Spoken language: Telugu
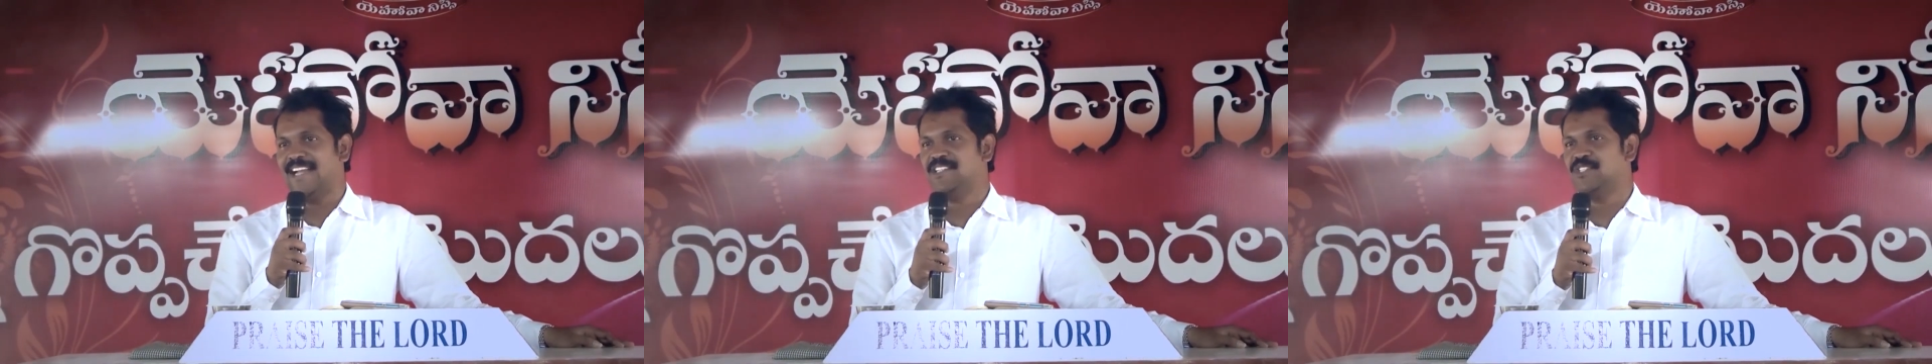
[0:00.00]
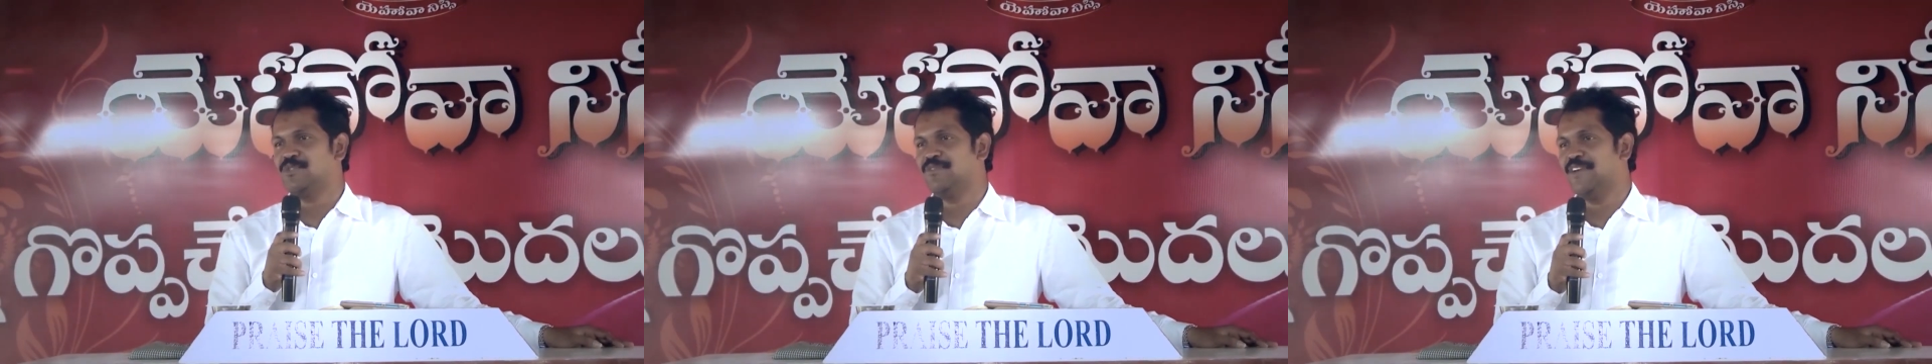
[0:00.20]

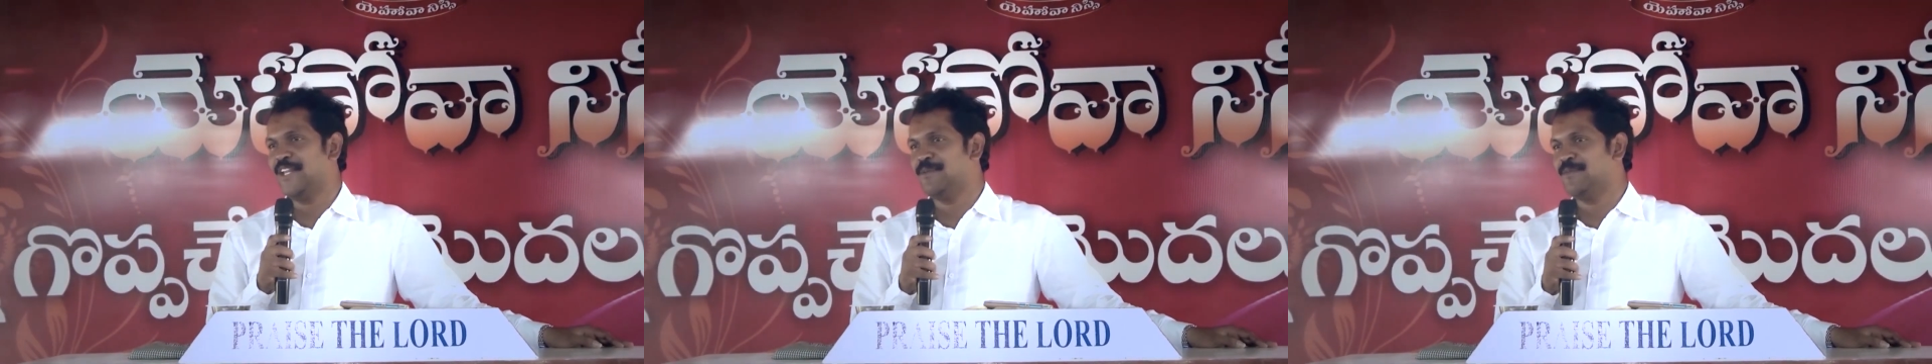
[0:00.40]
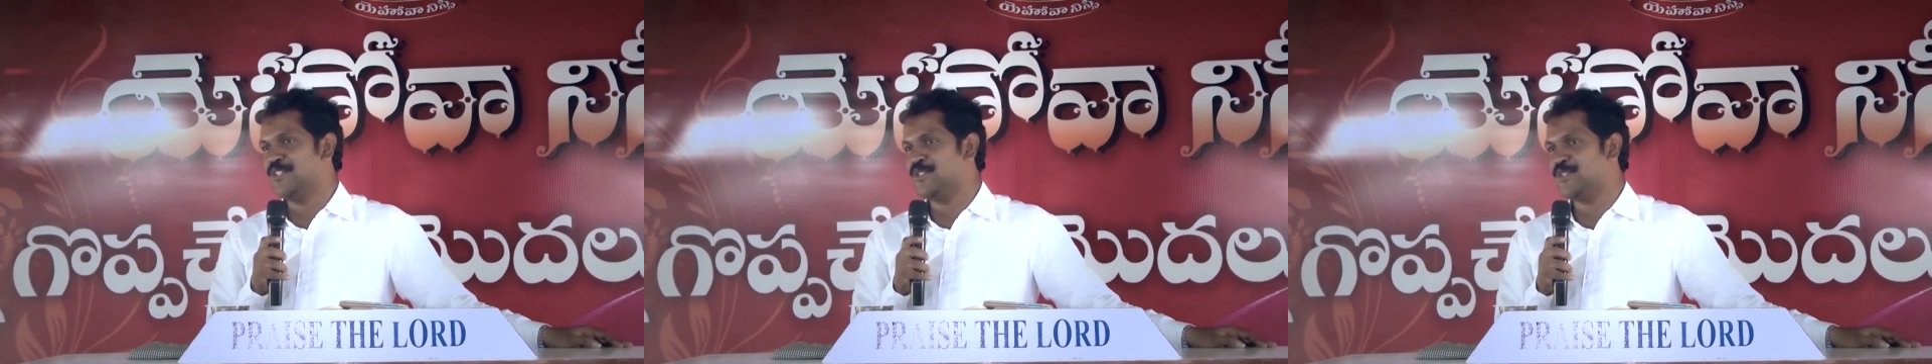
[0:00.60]

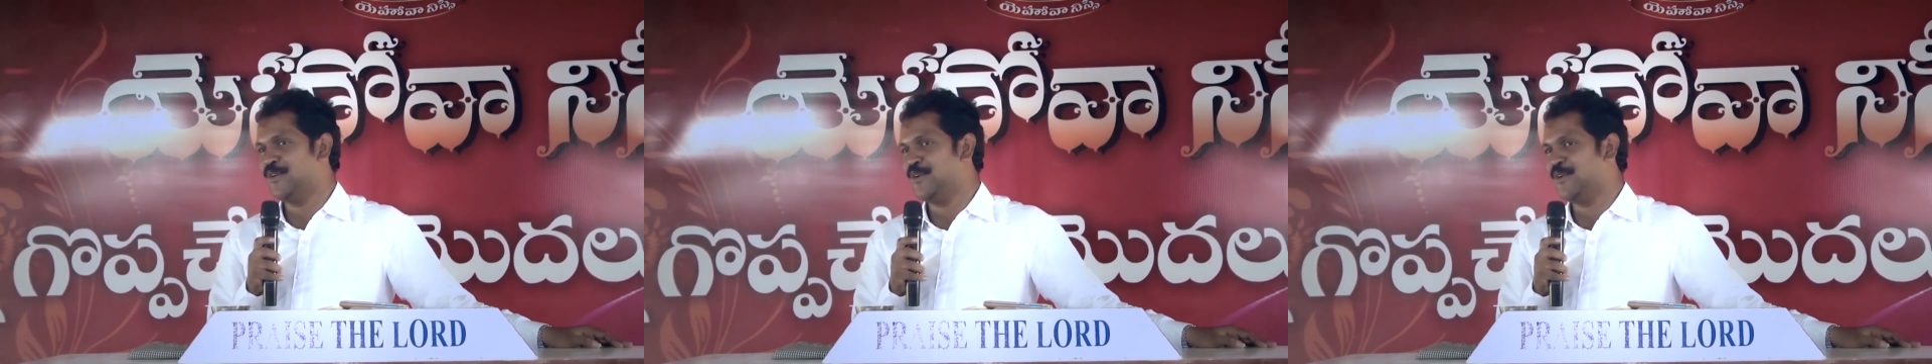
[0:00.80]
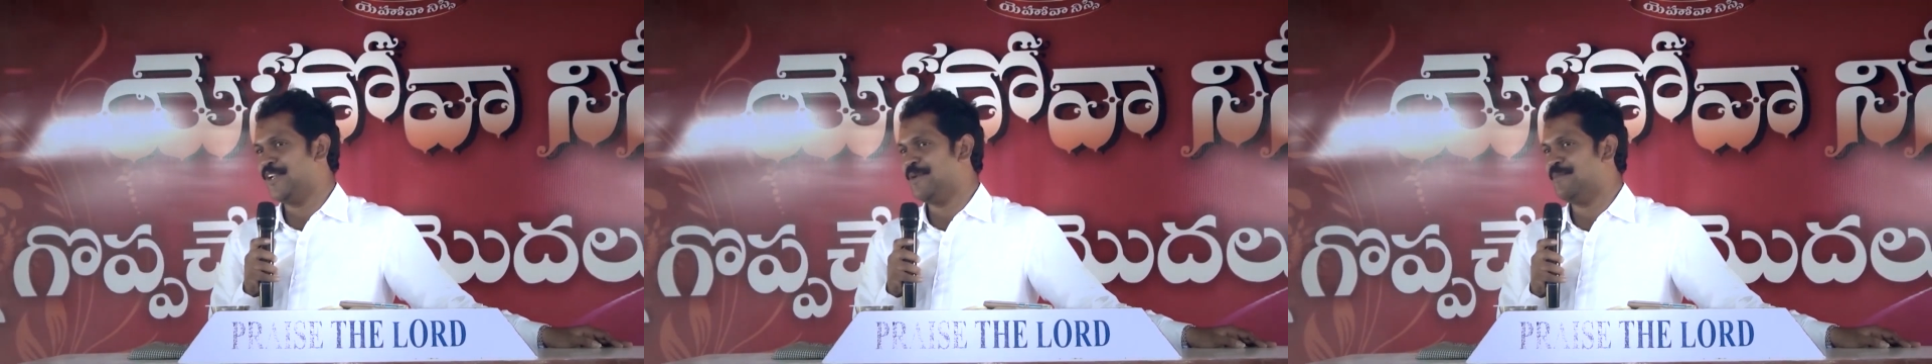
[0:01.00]
ఐశ్వర్యం
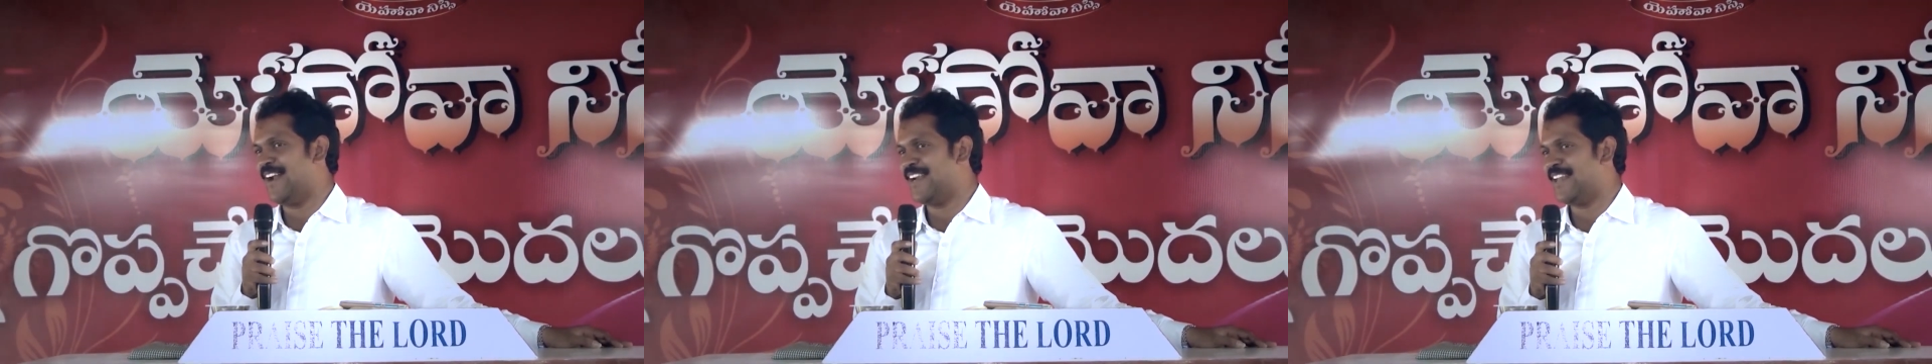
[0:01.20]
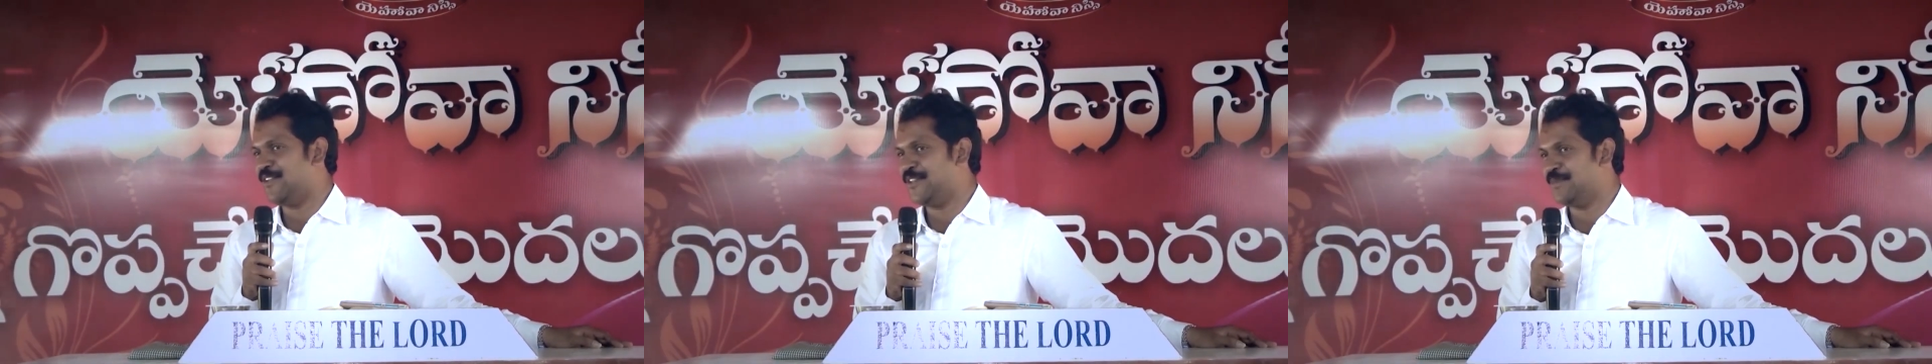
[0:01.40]
ఇచ్చును ఈ
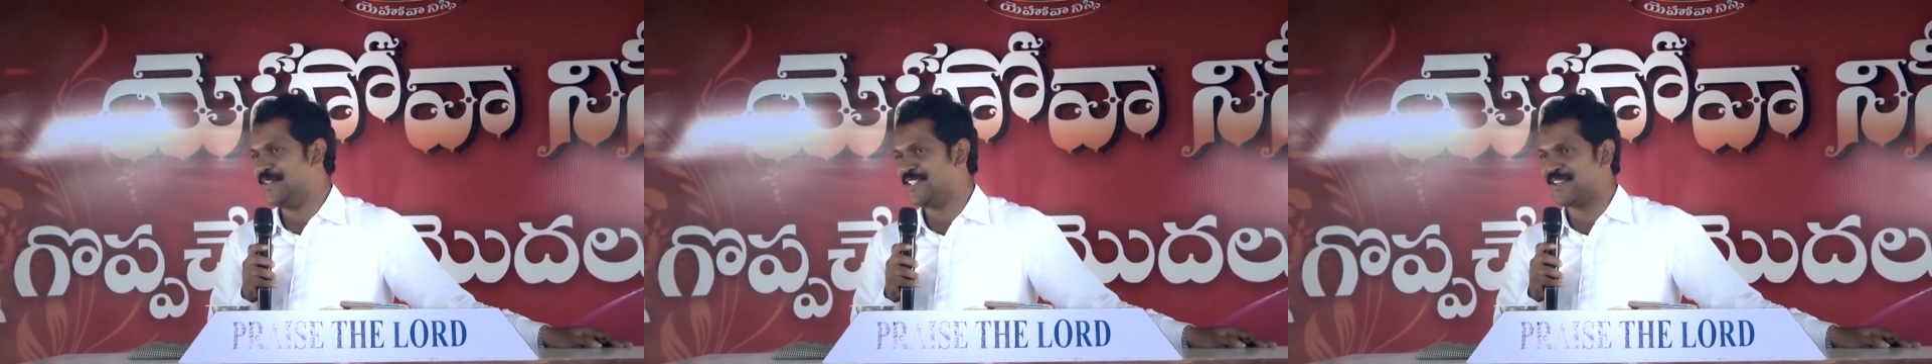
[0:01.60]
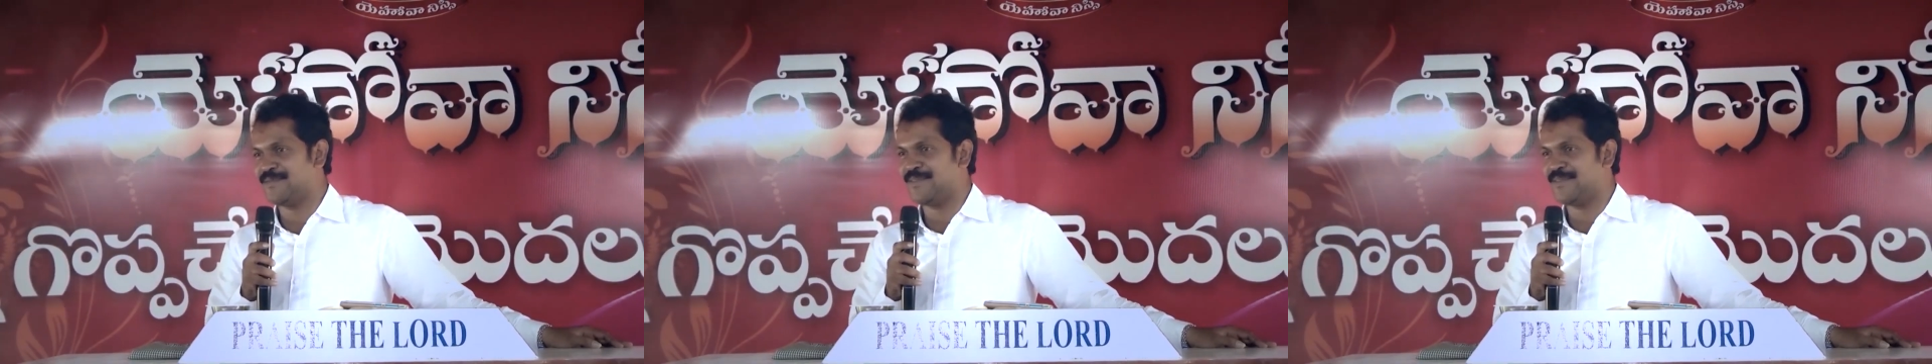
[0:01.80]
మాట ఎంతమంది